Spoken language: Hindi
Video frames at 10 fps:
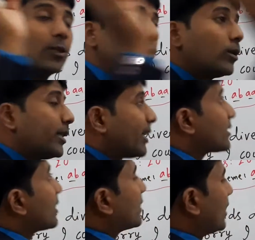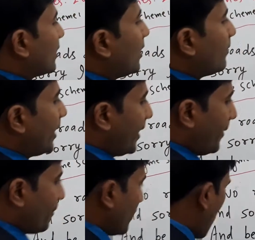दूर देख सकता था मैं
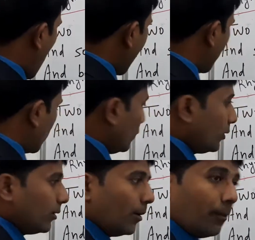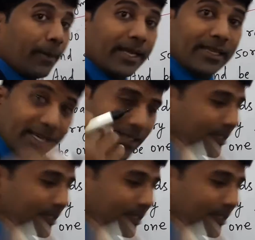आई कूड मैं देख